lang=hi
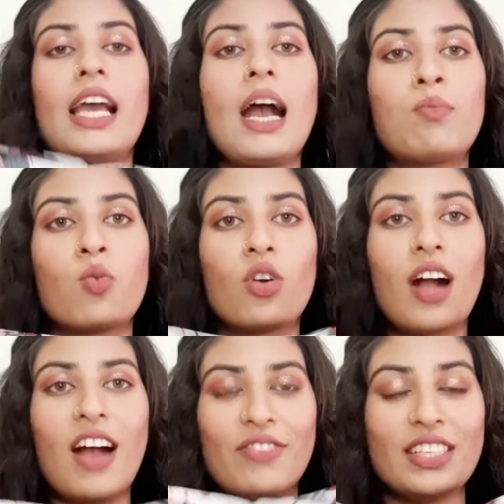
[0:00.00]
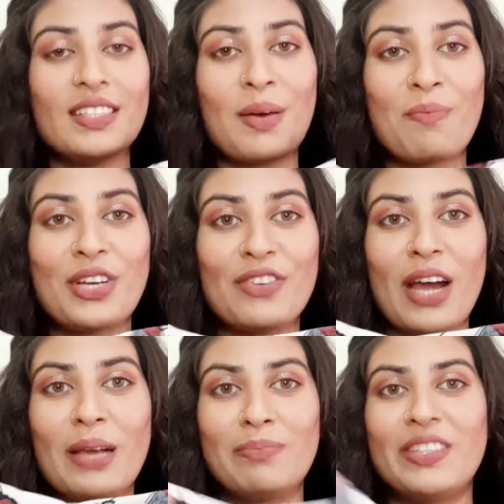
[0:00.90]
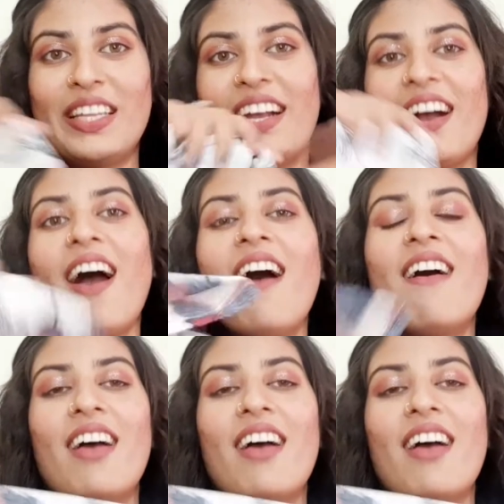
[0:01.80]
आपको काफी समरी वाइब्स देगा